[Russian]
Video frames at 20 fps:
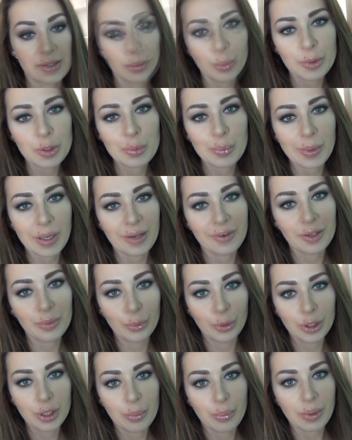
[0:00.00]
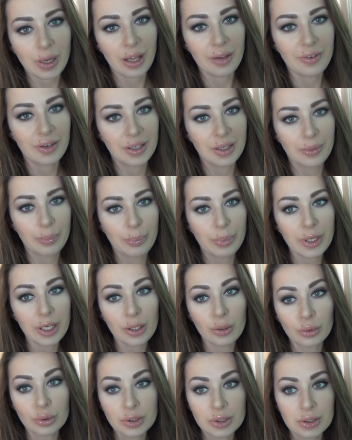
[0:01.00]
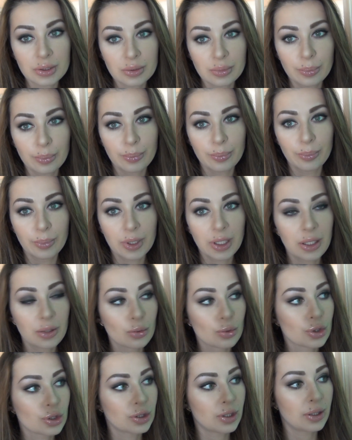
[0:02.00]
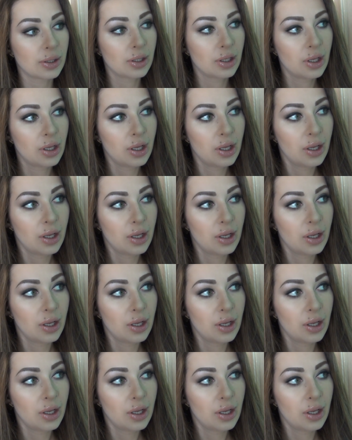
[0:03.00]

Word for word: Чтобы исправить мой неправильный прикус, мне нужно